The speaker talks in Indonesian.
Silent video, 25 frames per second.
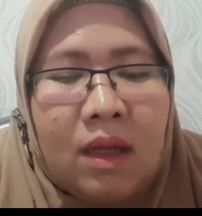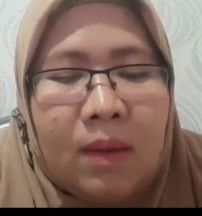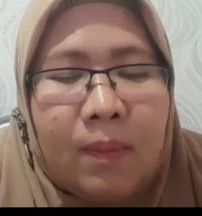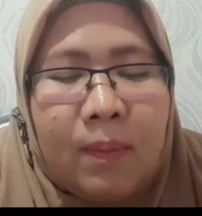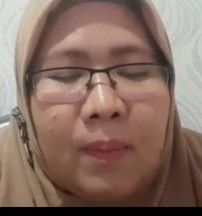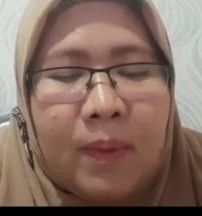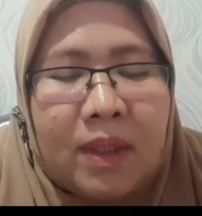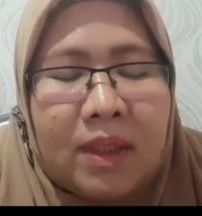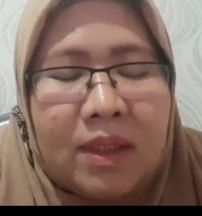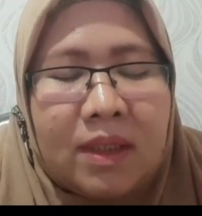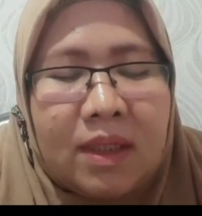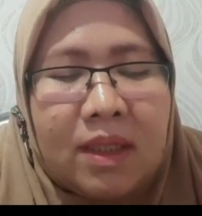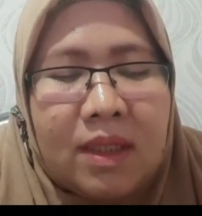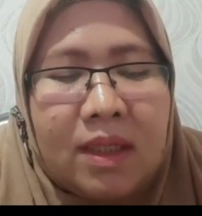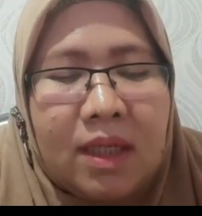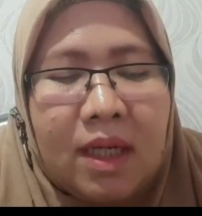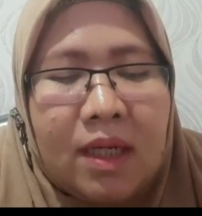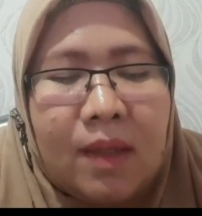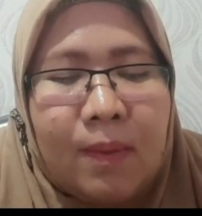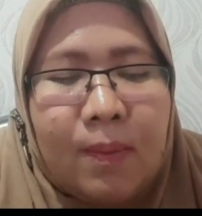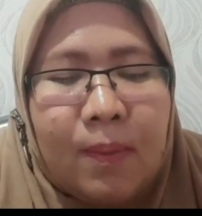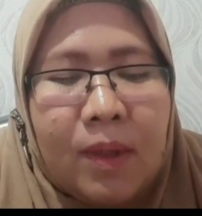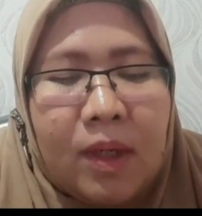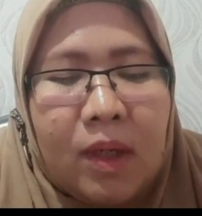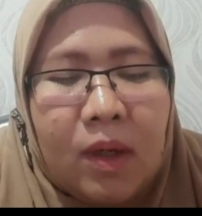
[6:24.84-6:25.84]
bersedia
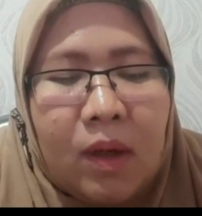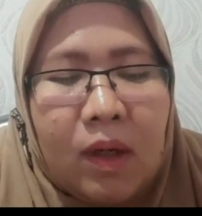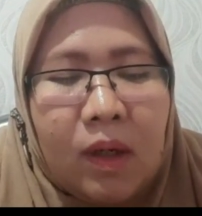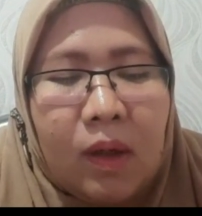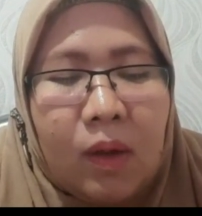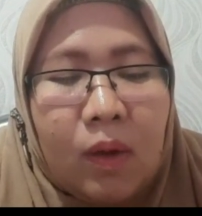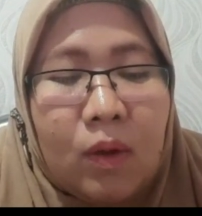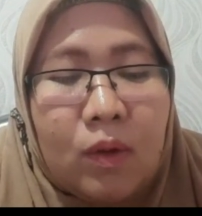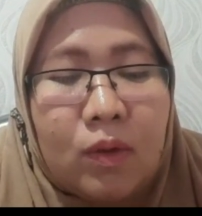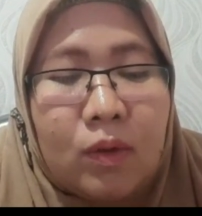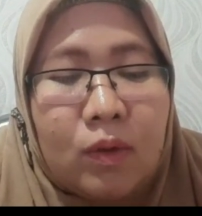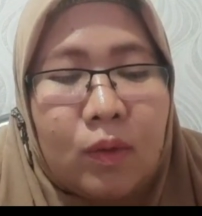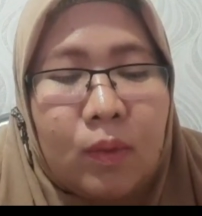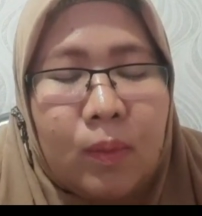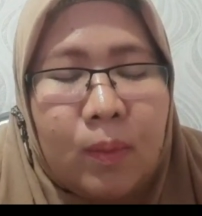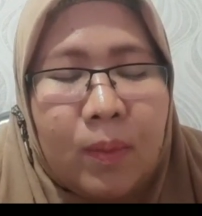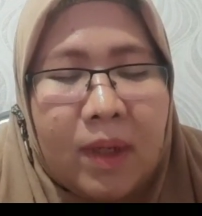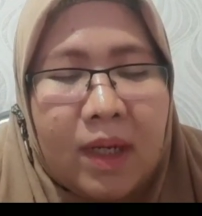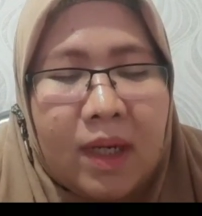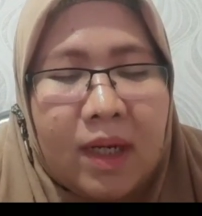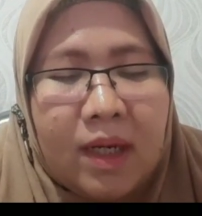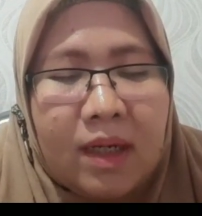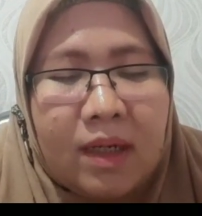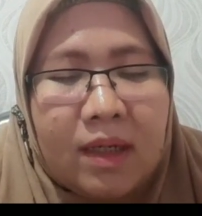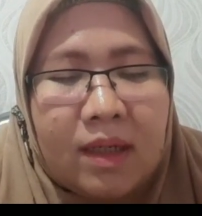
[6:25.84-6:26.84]
dibeli oleh
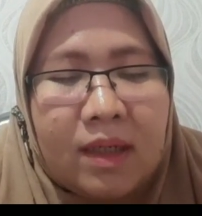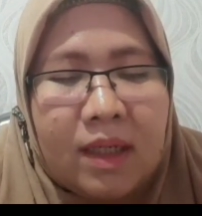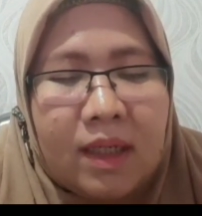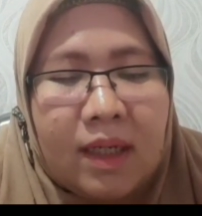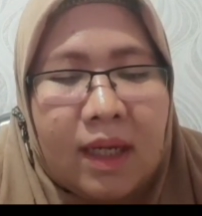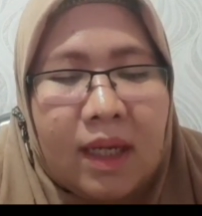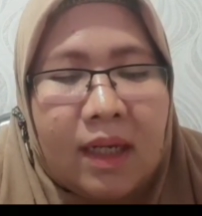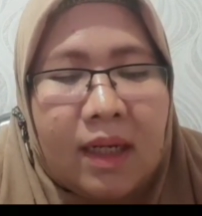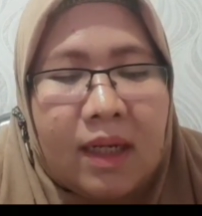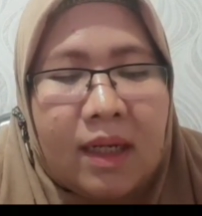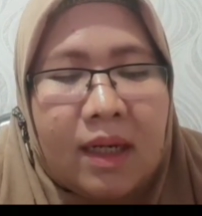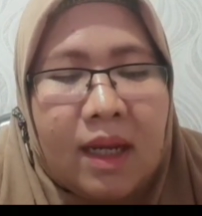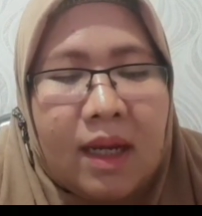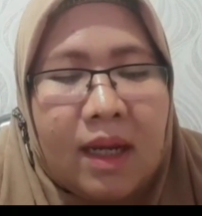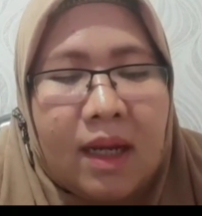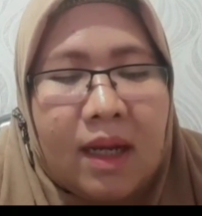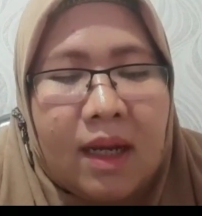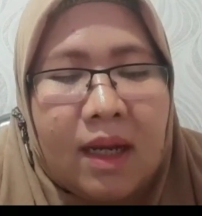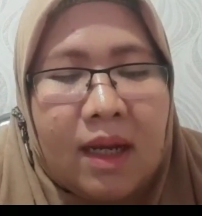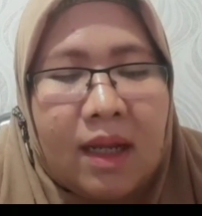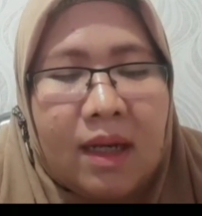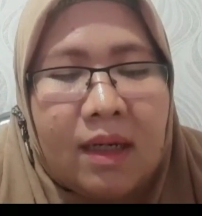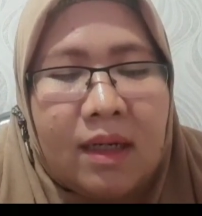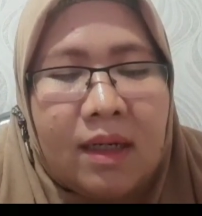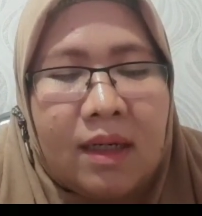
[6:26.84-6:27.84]
konsumen
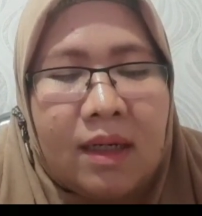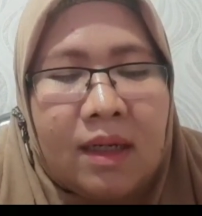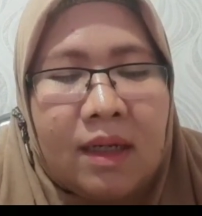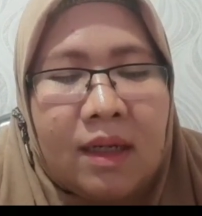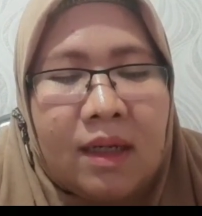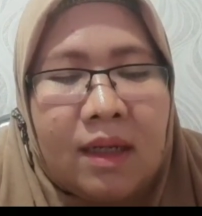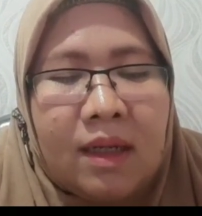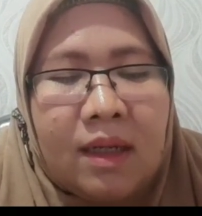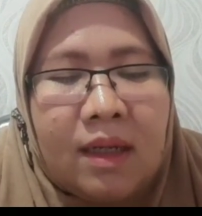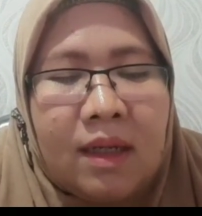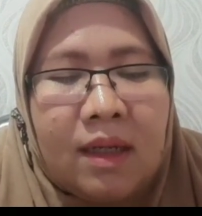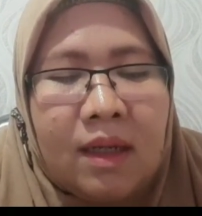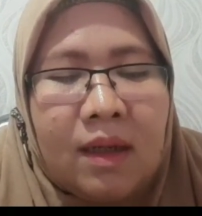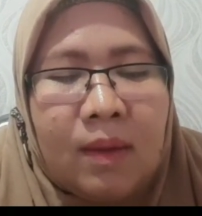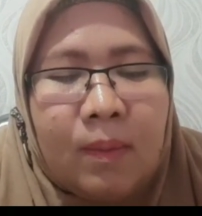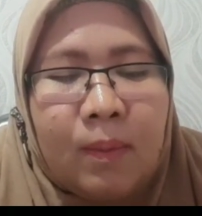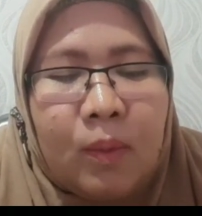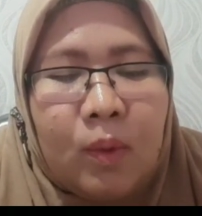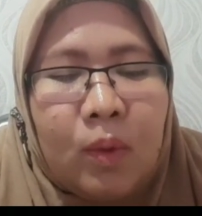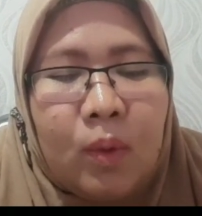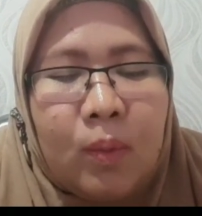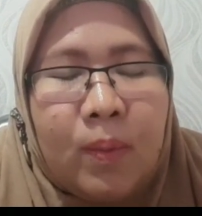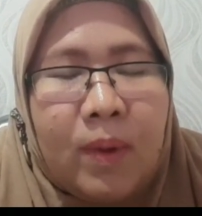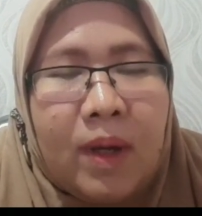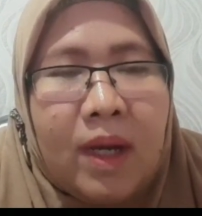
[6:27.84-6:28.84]
dikarenakan
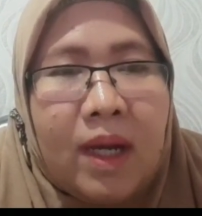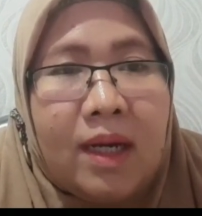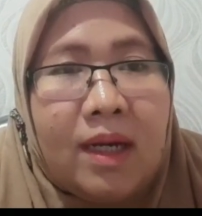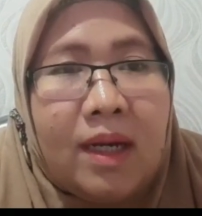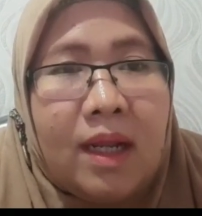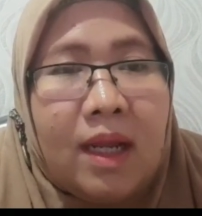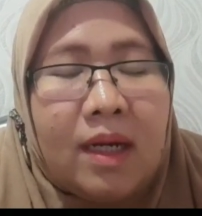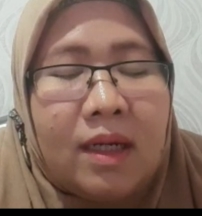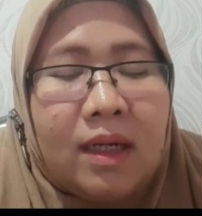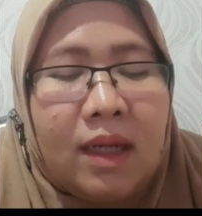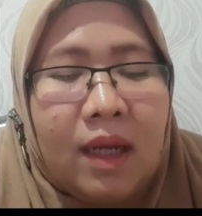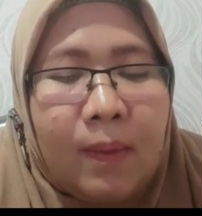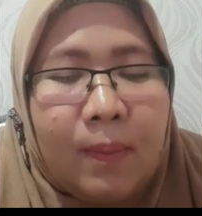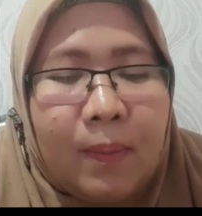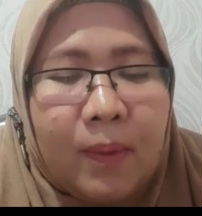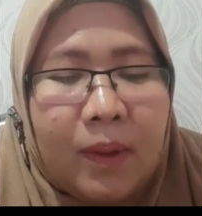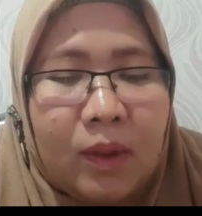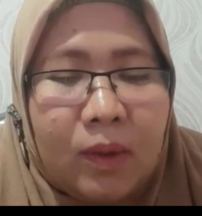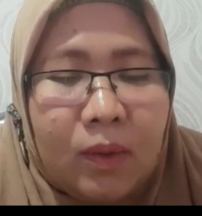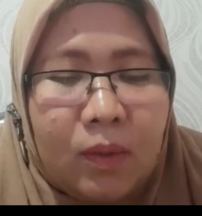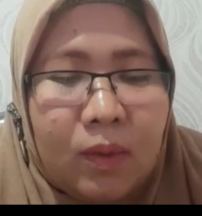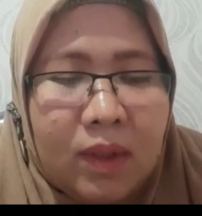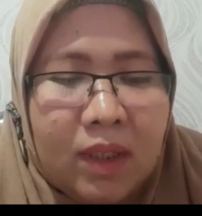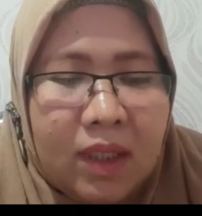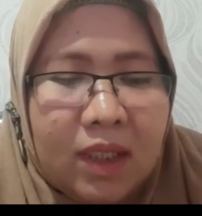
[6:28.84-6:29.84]
perubahan harga per
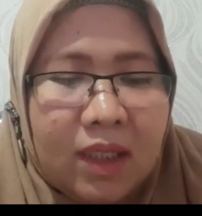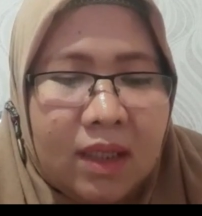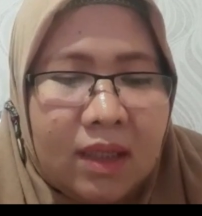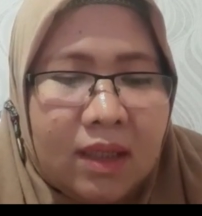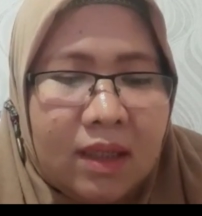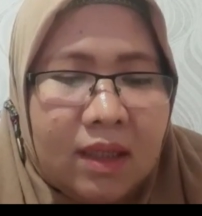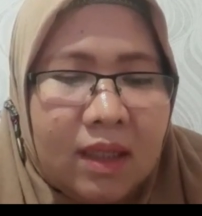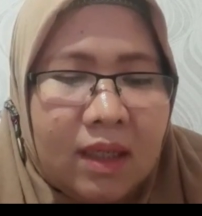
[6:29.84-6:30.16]
unit.